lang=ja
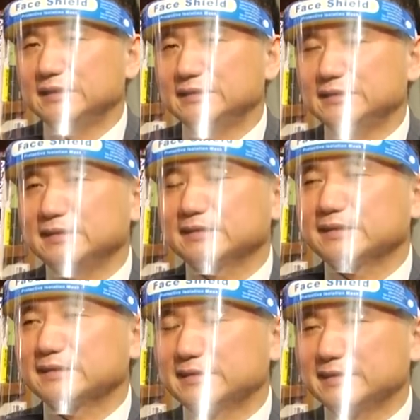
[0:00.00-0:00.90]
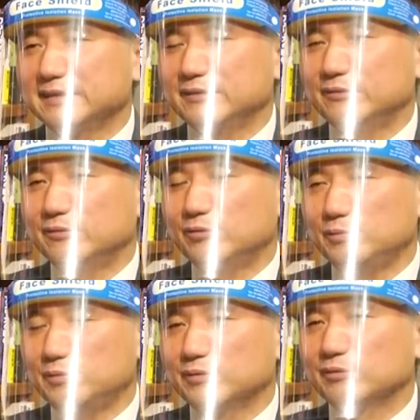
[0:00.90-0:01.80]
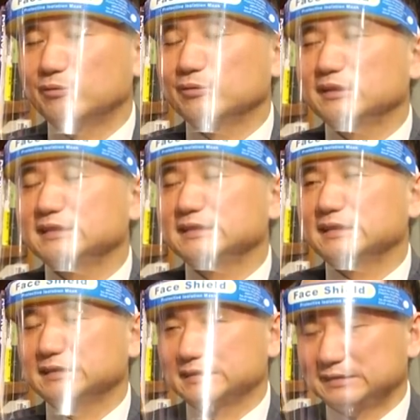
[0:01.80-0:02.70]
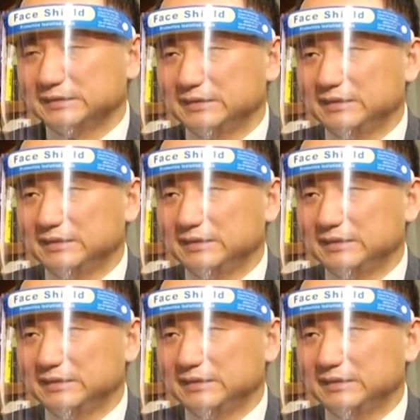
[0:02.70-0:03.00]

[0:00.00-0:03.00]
いちねん経ってほぼ同じなんです。